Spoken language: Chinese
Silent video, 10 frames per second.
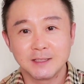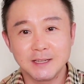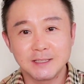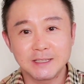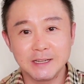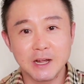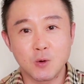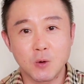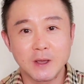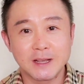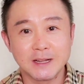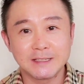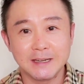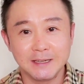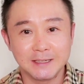近期呢，我会更
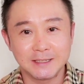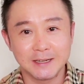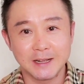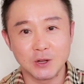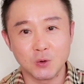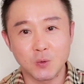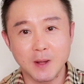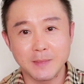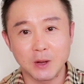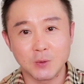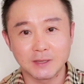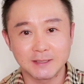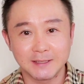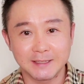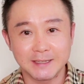新一系列有关美国
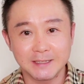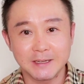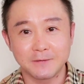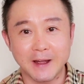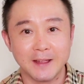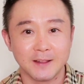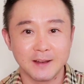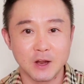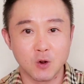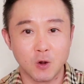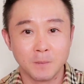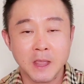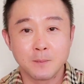刺激经济法案的内容，